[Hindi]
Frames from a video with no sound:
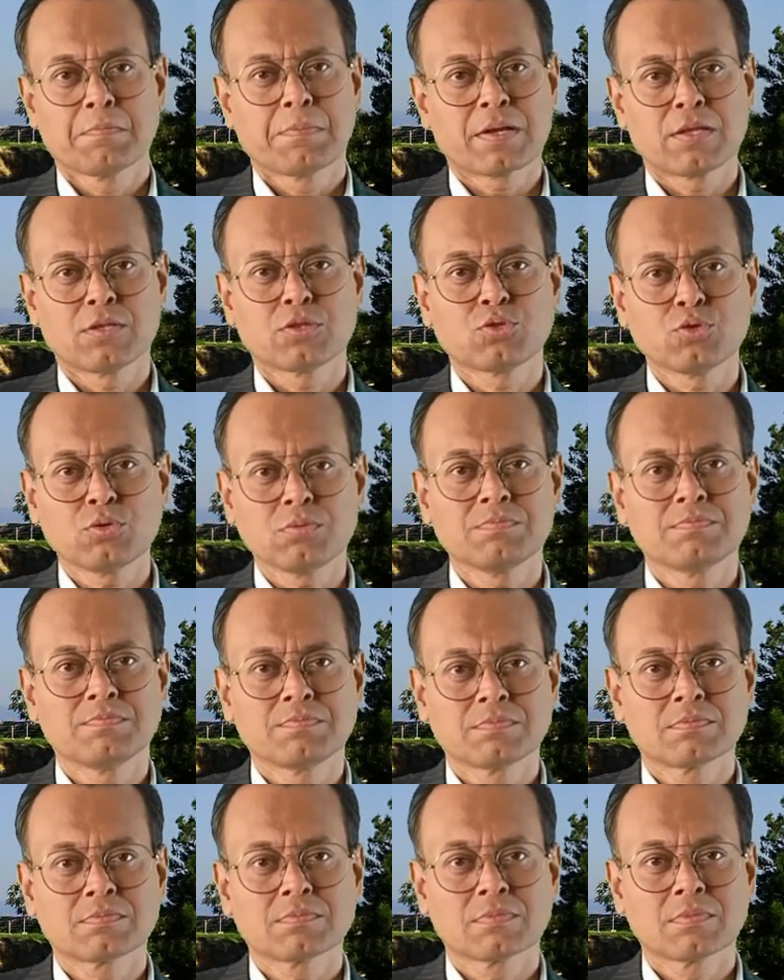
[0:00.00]
परंतु
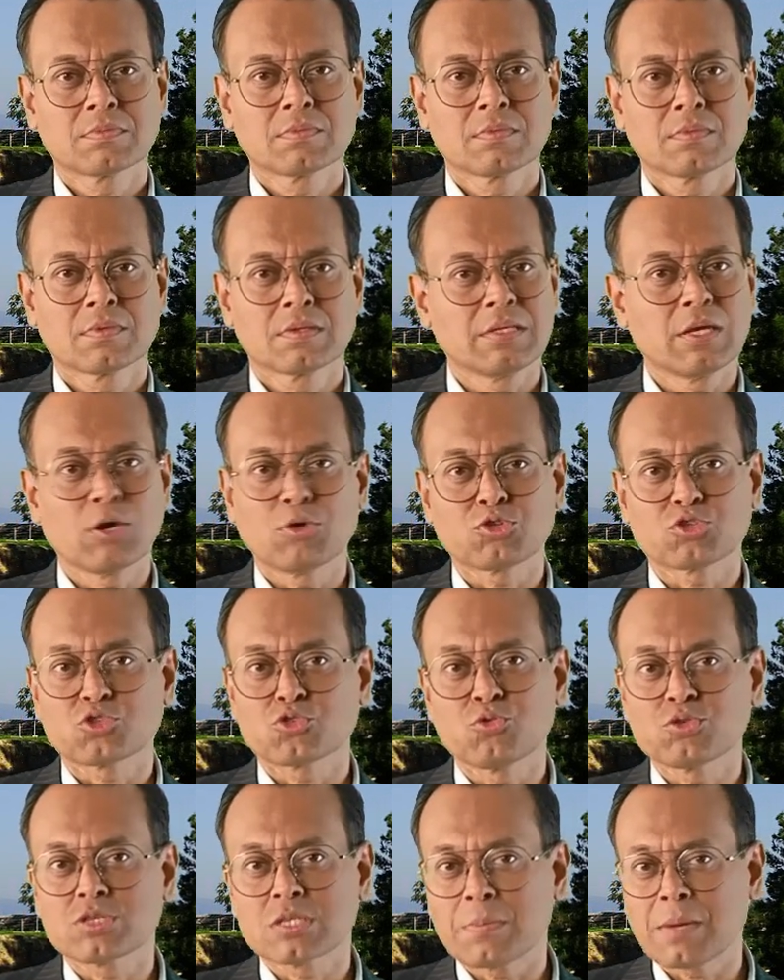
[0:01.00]
ये
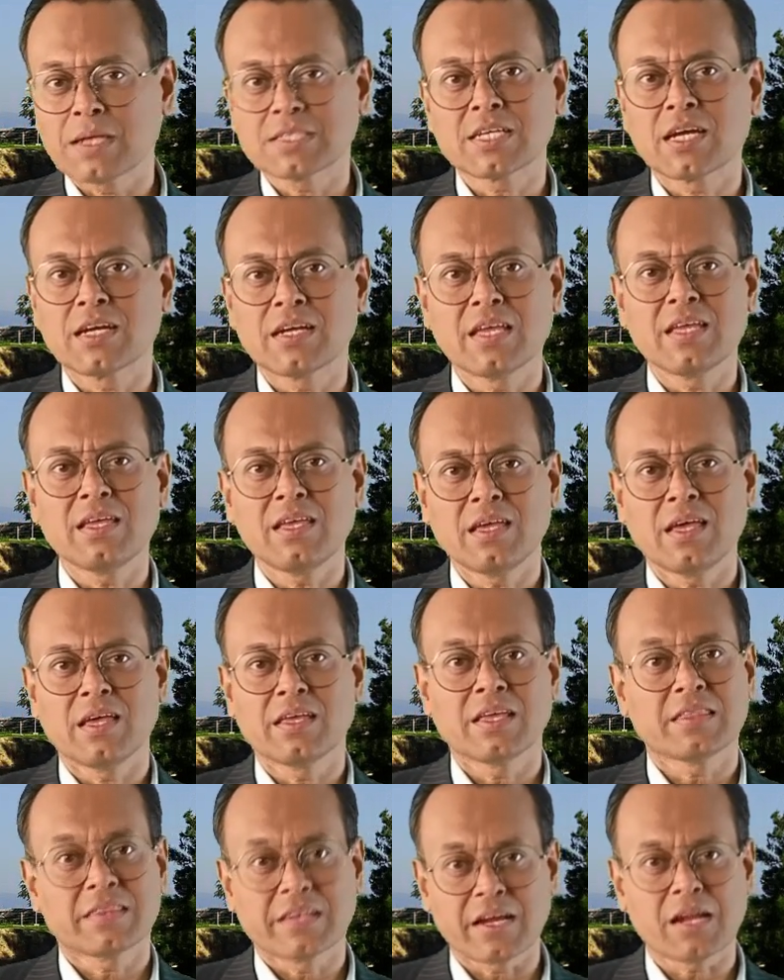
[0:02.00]
सुसमाचार नहीं
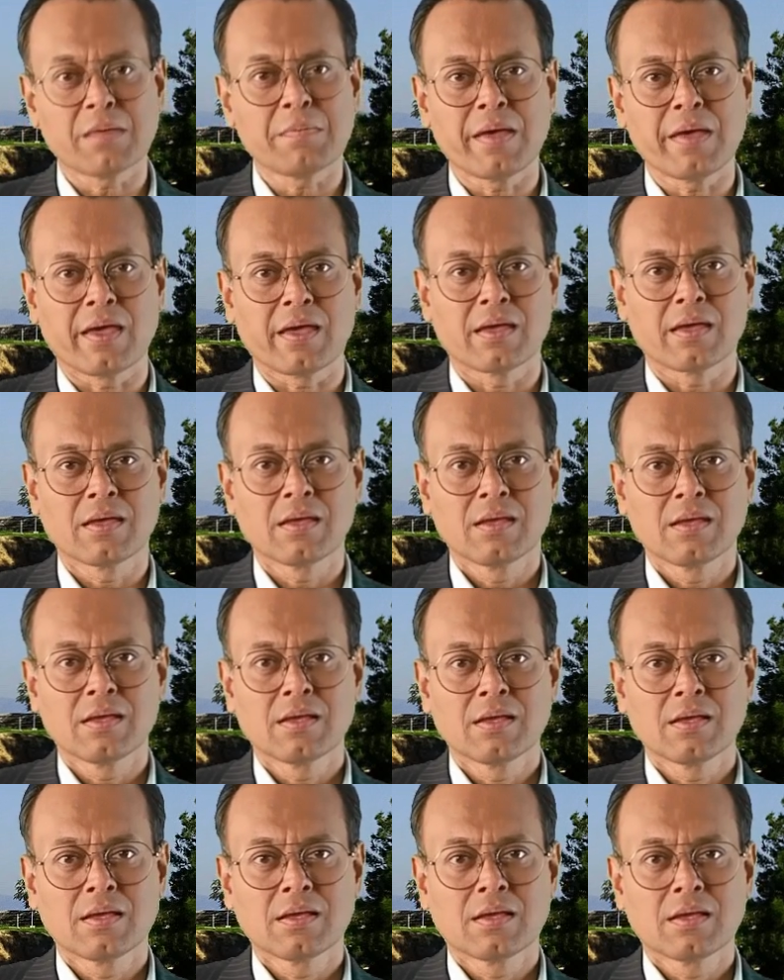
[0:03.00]
है ये धर्म है
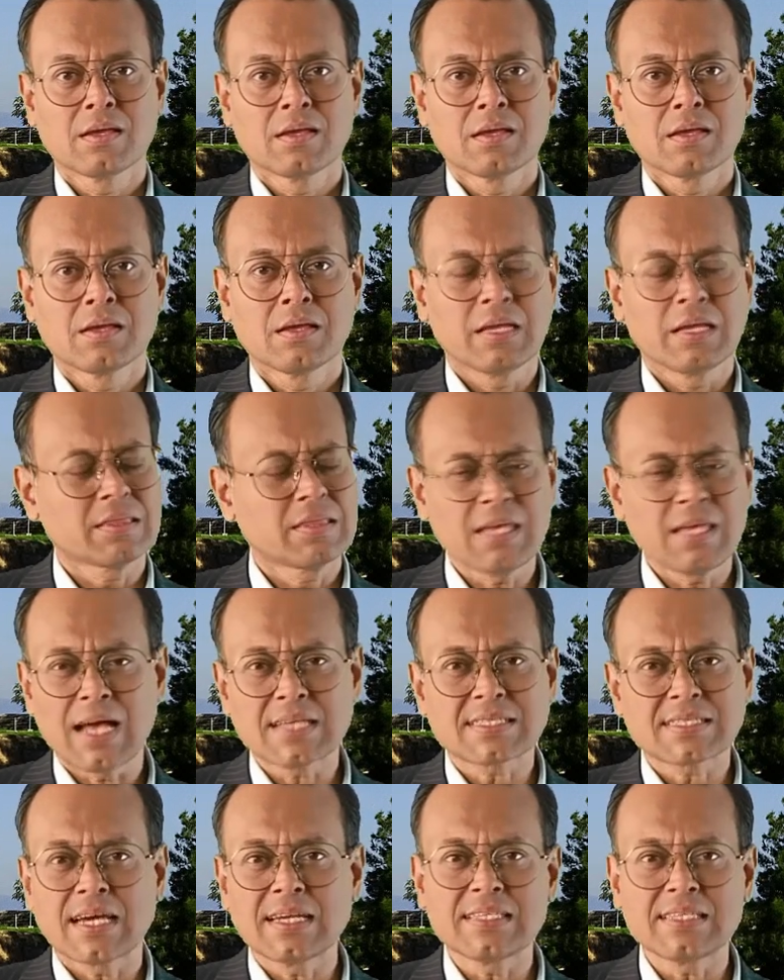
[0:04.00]
इतनी
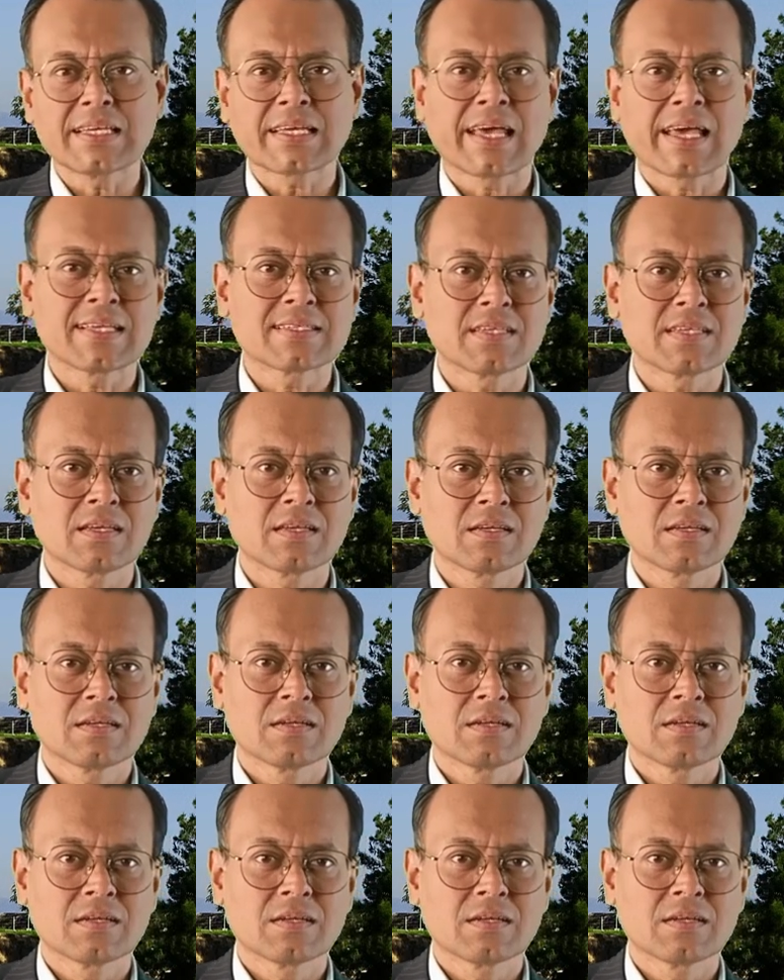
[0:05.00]
आसानी से कैसे